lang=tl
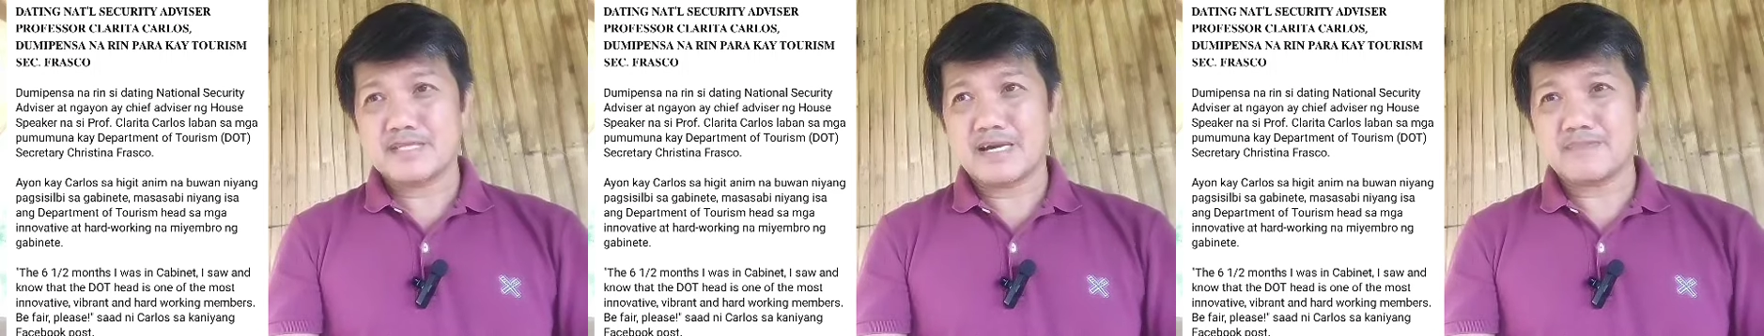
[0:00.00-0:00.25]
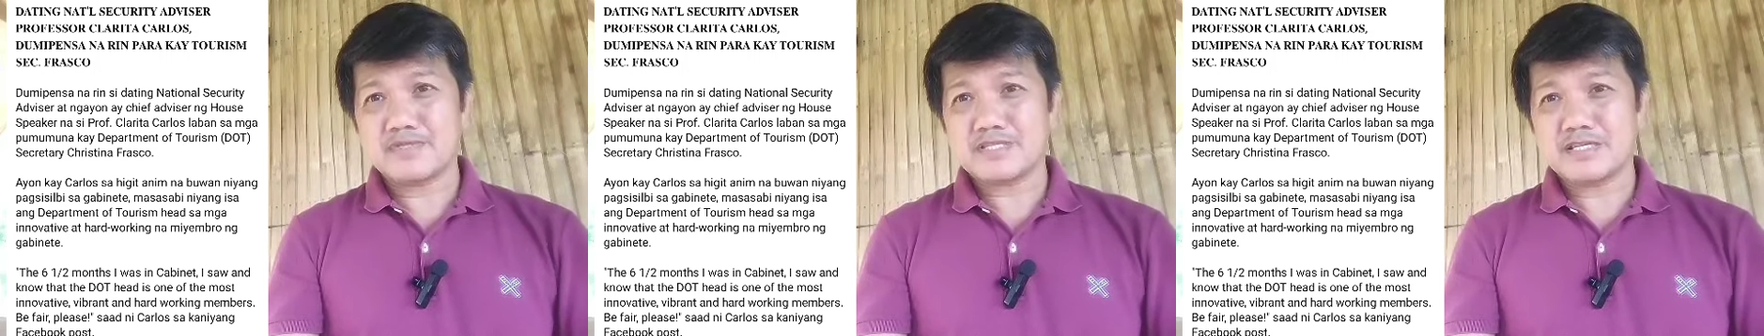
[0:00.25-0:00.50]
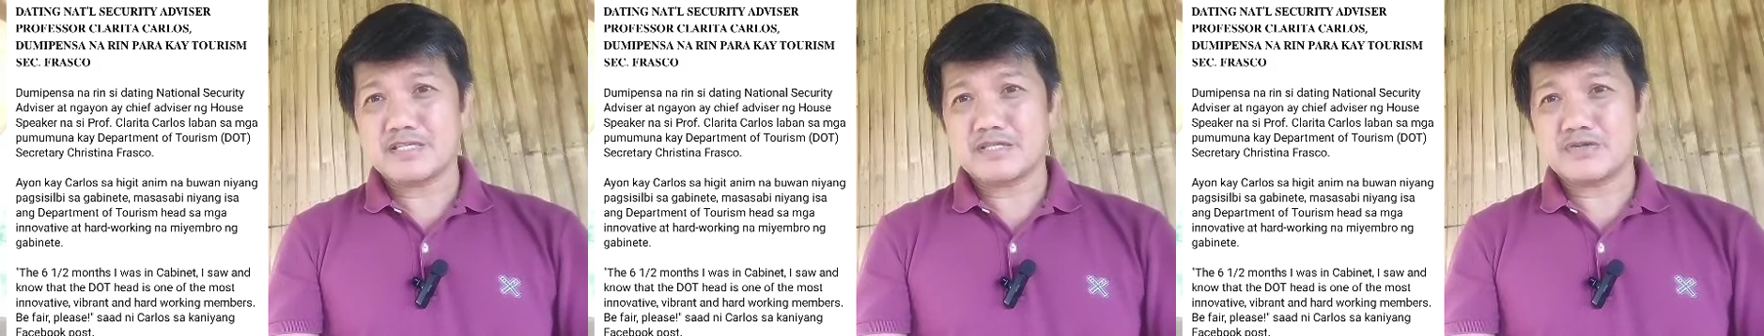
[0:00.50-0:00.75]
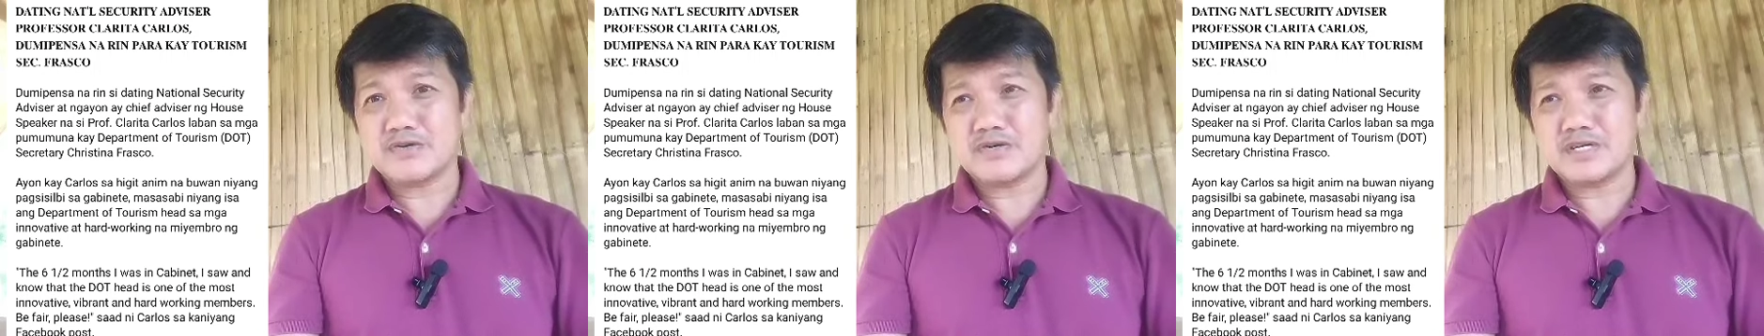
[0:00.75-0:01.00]
Tapos
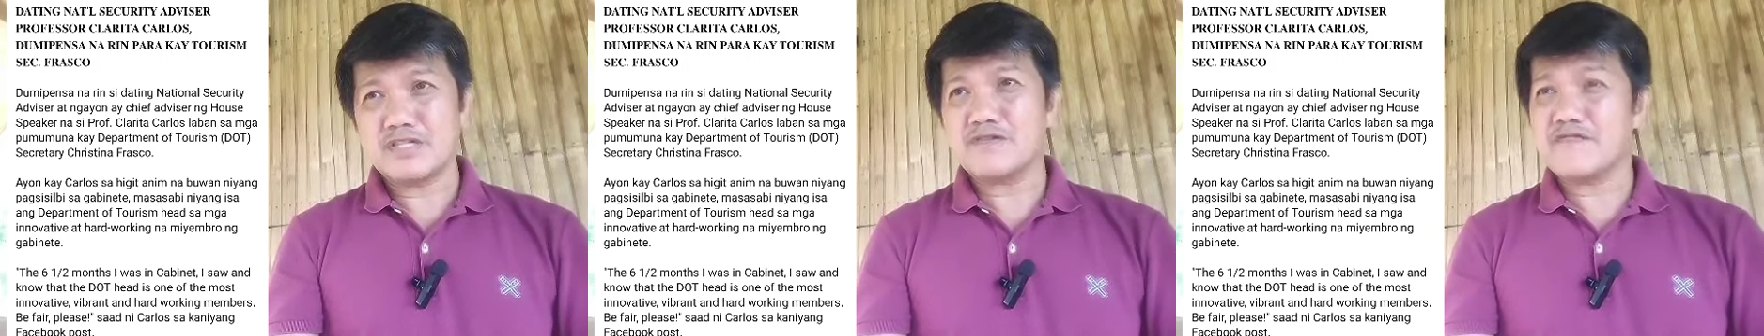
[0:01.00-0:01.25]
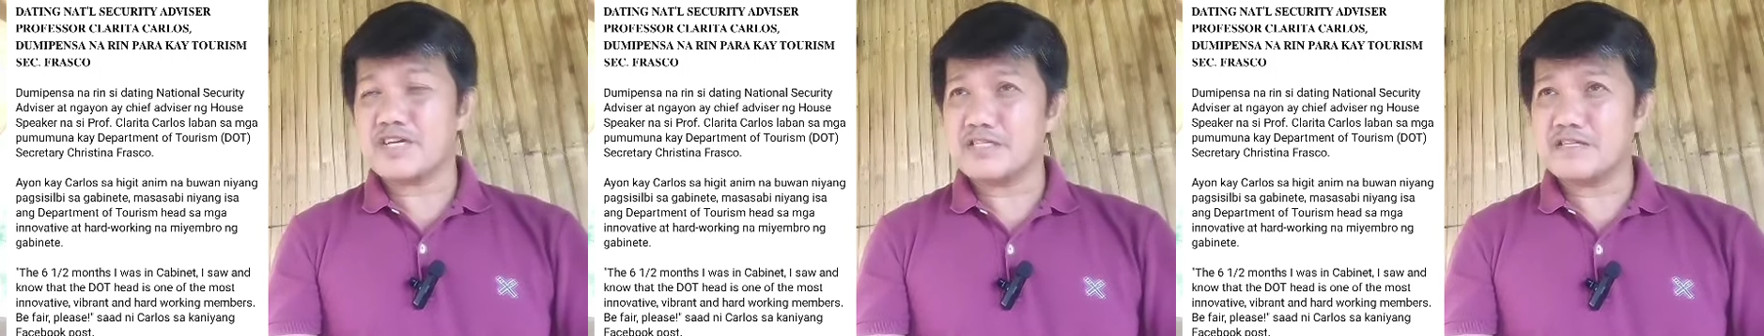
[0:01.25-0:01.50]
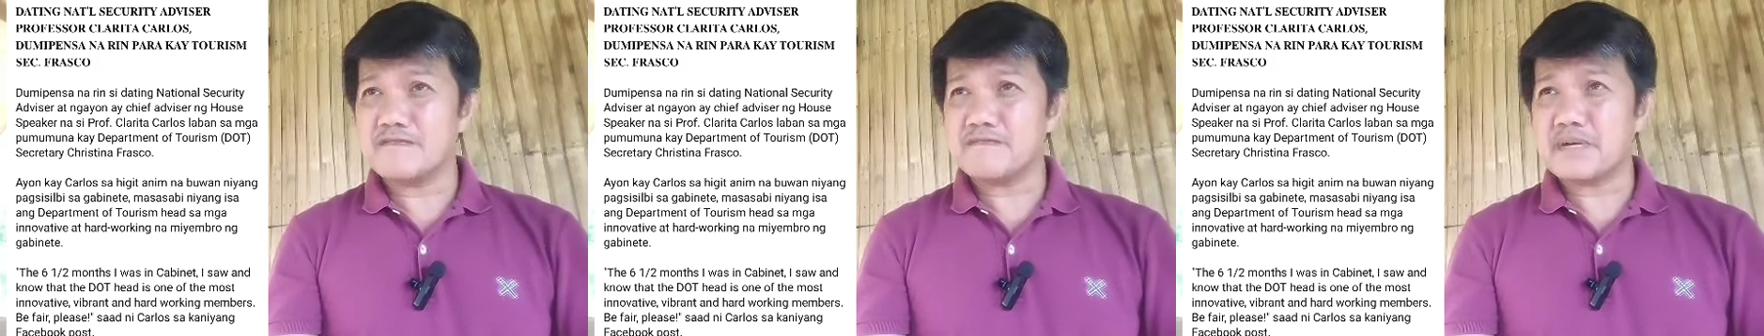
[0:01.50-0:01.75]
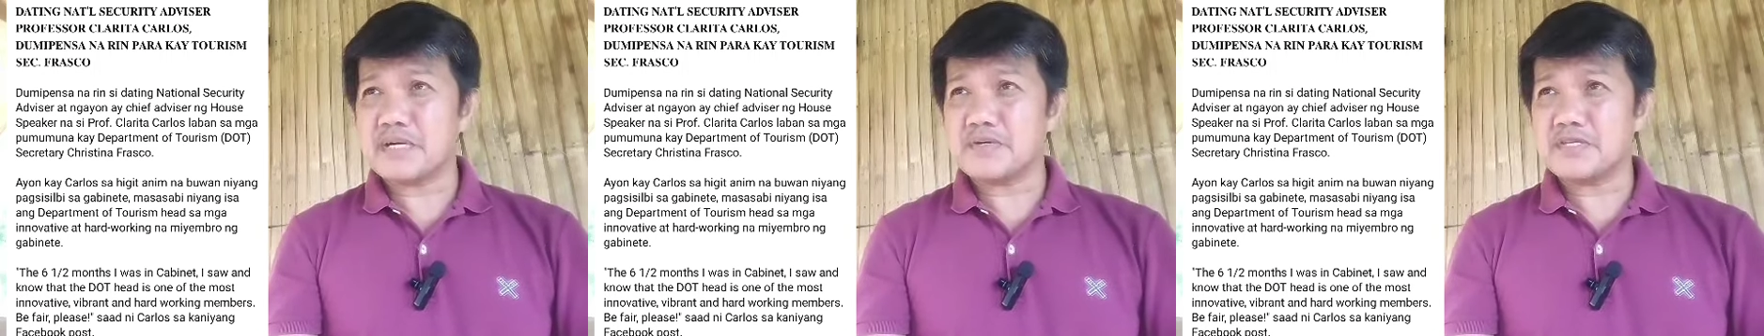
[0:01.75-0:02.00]
ganito, innovative
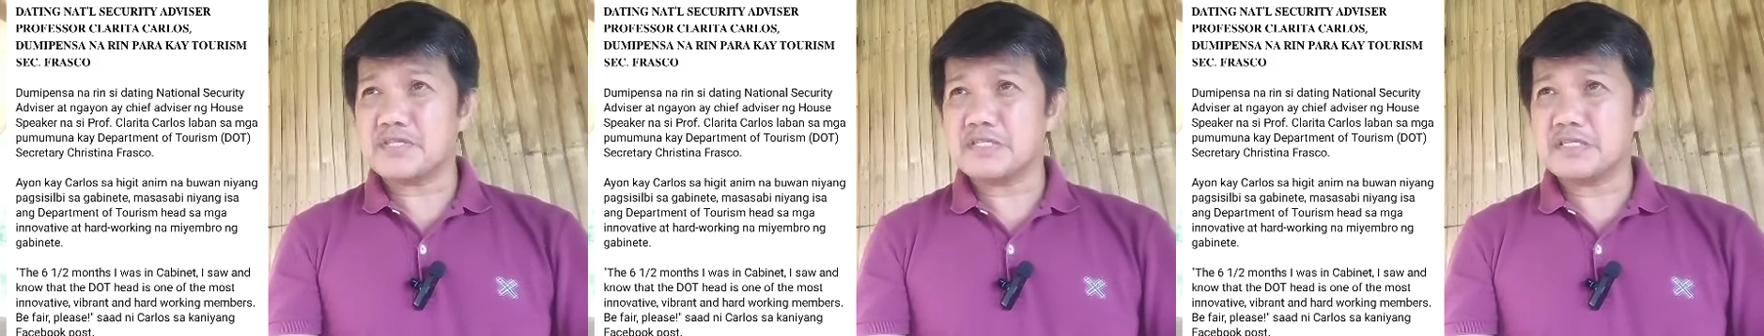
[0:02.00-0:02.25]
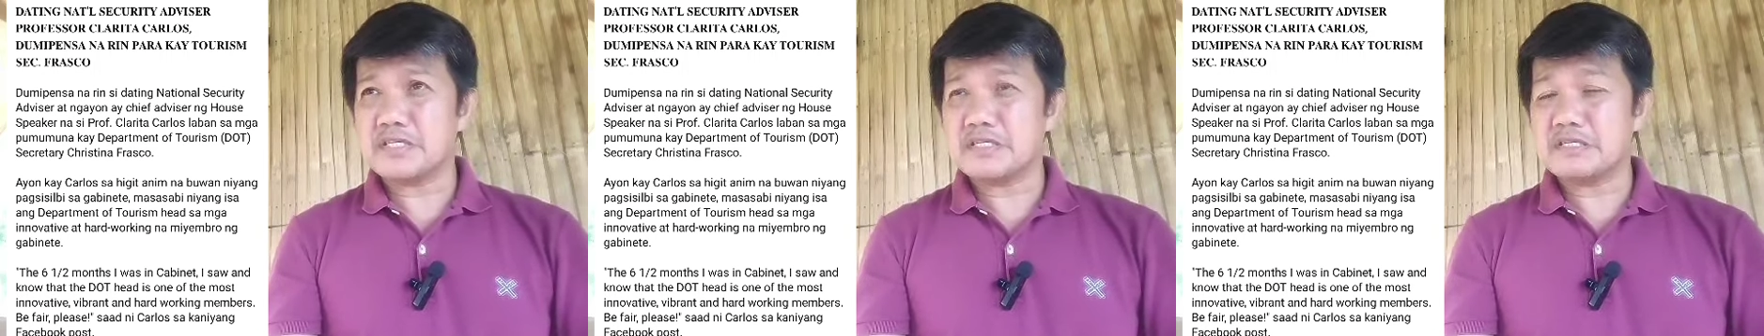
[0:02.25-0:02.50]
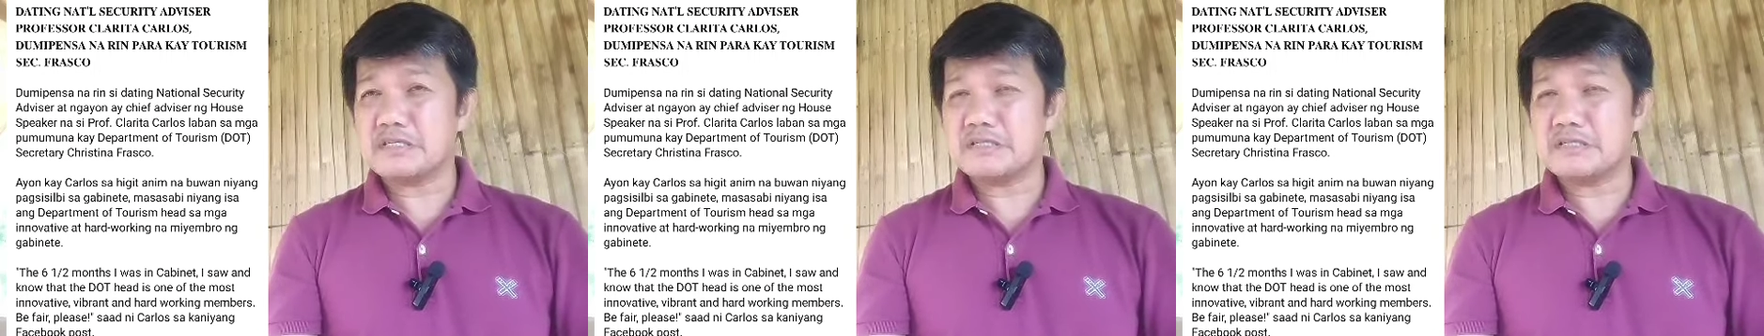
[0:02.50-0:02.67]
pero hindi